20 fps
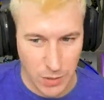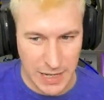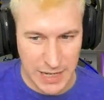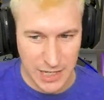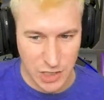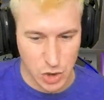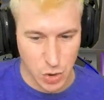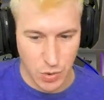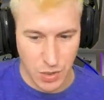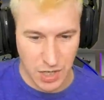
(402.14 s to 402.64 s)
nuevas
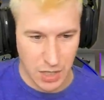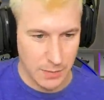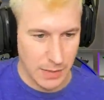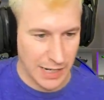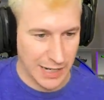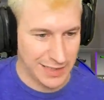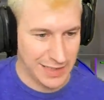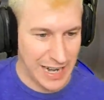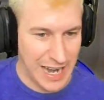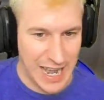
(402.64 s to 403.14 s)
¿Han hecho un
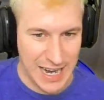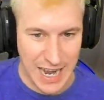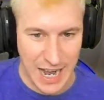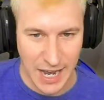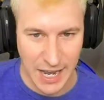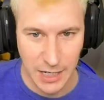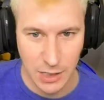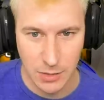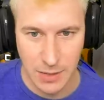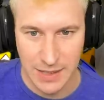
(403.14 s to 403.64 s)
remake de la
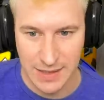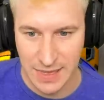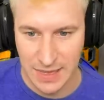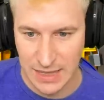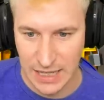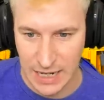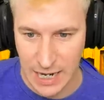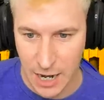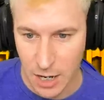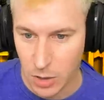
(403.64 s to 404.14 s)
caja y no he
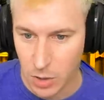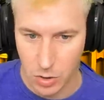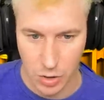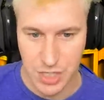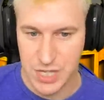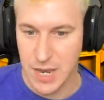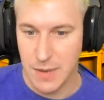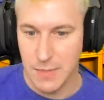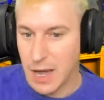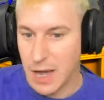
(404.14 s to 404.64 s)
enterado? ¿O
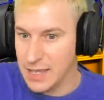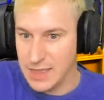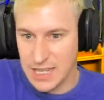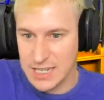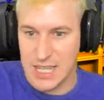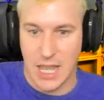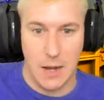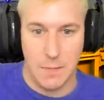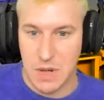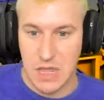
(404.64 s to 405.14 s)
lleva ahí
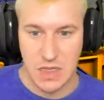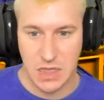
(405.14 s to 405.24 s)
desde el